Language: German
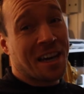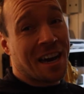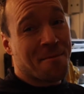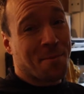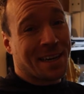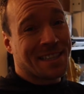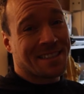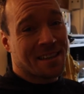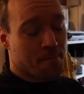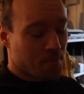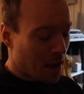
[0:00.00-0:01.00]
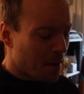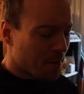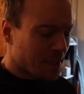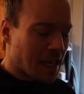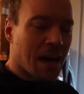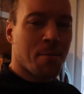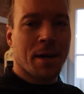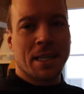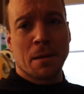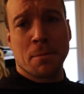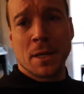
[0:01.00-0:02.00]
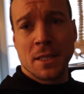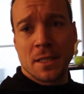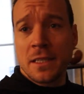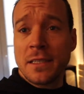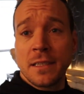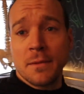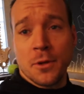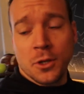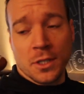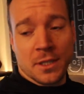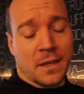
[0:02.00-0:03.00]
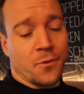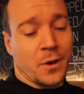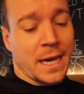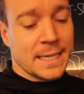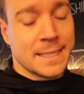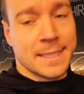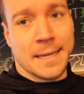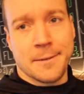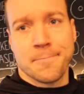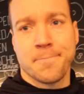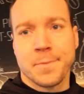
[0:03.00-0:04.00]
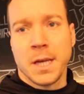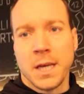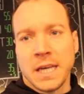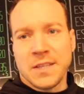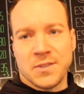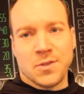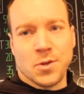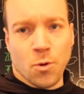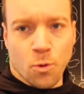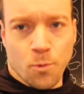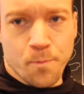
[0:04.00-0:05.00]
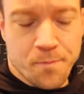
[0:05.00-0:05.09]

kein Barista, aber ich arbeite an meinen Skills, aber heute ist dafür keine Zeit. So,